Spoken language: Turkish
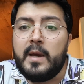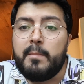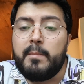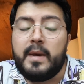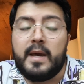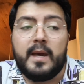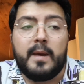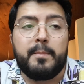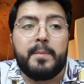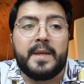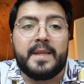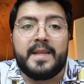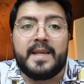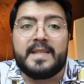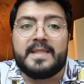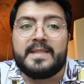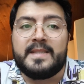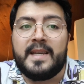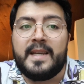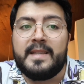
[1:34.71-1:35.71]
MHP
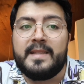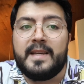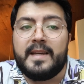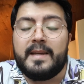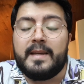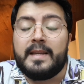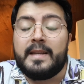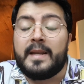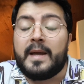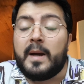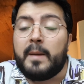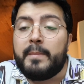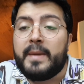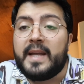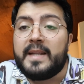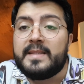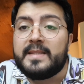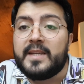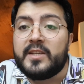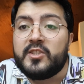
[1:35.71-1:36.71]
desteğine
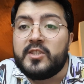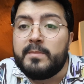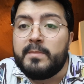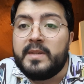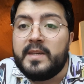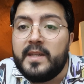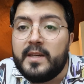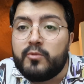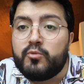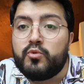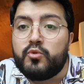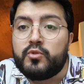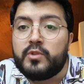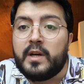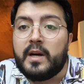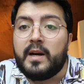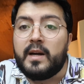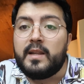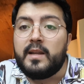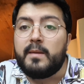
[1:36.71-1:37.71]
rağmen seçimi ilk
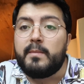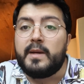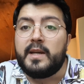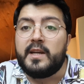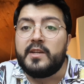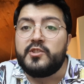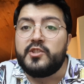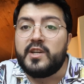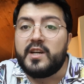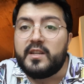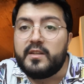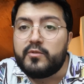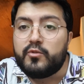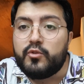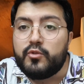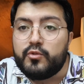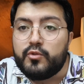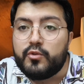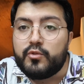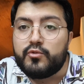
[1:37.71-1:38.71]
turda alamayacağını
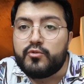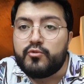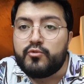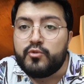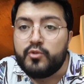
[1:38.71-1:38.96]
görüyoruz.